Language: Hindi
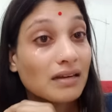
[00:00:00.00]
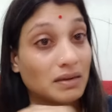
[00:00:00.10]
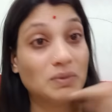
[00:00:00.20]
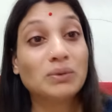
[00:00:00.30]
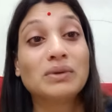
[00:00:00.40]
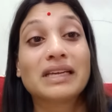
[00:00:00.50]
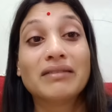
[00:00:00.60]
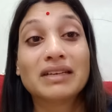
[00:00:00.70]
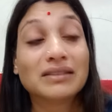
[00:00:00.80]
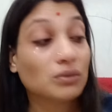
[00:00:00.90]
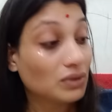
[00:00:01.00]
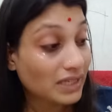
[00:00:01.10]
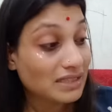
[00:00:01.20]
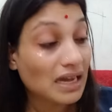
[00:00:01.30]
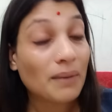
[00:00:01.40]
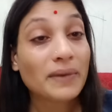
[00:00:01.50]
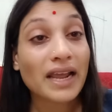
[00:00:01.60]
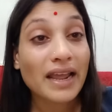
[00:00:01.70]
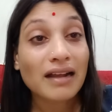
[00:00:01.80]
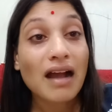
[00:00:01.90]
कभी उनकी वजह उनके सामने
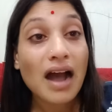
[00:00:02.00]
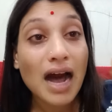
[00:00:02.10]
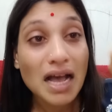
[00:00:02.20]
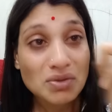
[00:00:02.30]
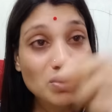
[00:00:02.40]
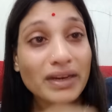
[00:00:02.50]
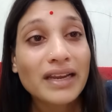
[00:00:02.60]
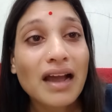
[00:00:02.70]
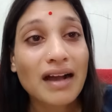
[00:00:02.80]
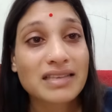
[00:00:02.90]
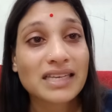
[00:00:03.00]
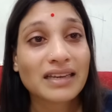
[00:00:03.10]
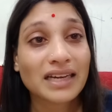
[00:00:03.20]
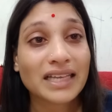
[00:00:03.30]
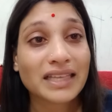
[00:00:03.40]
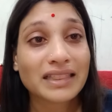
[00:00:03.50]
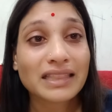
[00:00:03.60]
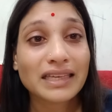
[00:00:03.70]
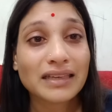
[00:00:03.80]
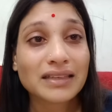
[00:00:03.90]
एक आंसू नहीं आंख से गिरने
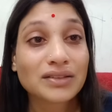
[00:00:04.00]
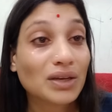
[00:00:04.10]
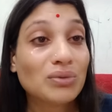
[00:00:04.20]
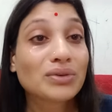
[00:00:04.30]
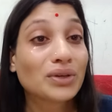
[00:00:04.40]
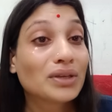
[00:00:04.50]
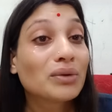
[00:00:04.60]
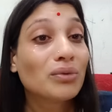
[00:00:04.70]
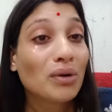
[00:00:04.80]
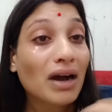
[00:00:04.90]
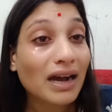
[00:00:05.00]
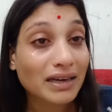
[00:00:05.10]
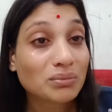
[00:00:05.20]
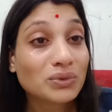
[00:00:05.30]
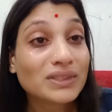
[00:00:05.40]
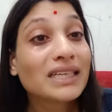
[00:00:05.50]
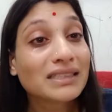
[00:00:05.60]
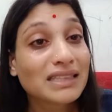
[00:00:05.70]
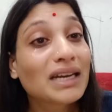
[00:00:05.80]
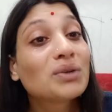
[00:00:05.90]
देती क्यों क्योंकि वो अगर मुझे
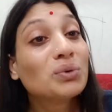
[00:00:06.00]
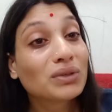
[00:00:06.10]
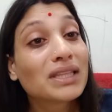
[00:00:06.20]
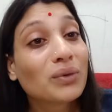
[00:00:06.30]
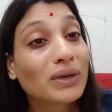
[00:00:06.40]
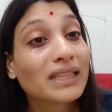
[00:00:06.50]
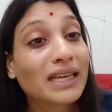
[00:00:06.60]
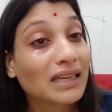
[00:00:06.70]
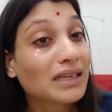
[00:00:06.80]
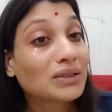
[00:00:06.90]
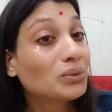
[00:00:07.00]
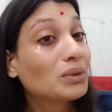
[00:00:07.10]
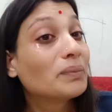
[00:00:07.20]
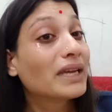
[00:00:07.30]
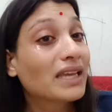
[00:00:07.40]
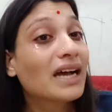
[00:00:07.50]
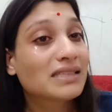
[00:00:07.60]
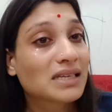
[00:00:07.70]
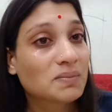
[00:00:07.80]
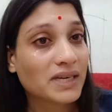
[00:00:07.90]
इस तरह टूटते हुए देखेंगी तो उन पर क्या
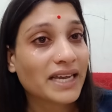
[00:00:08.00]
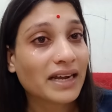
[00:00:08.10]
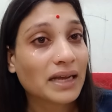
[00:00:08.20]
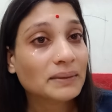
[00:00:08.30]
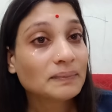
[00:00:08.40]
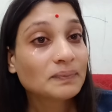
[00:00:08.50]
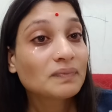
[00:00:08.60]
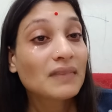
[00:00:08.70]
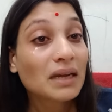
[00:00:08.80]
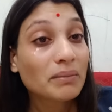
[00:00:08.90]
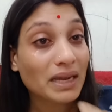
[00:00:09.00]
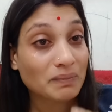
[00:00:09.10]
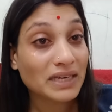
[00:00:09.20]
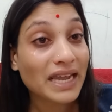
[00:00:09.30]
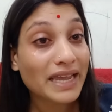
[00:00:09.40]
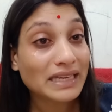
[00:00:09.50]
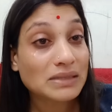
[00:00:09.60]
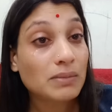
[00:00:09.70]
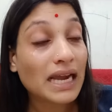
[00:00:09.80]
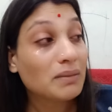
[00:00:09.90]
असर पड़ेगा मैं अपनी एक
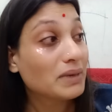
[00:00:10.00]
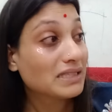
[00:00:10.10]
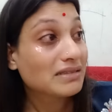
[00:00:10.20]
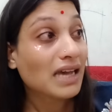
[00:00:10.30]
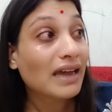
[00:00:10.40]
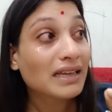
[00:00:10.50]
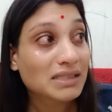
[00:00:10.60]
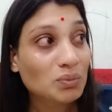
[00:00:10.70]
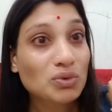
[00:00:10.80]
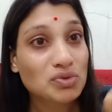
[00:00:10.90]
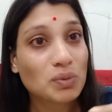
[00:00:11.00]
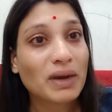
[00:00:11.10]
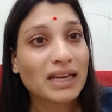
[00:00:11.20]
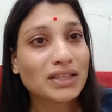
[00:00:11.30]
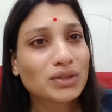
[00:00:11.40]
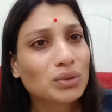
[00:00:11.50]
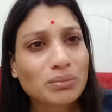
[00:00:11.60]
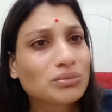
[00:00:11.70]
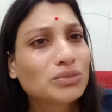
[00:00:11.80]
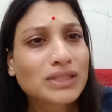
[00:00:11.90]
स्माइल पे सारा सब कुछ छुपा लेती
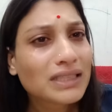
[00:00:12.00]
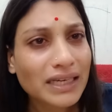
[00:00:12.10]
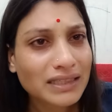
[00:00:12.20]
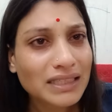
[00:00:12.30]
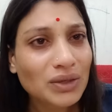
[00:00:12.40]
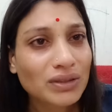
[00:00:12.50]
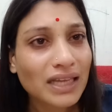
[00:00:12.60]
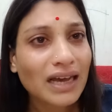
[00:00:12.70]
हूँ मुझे दर्द नहीं होता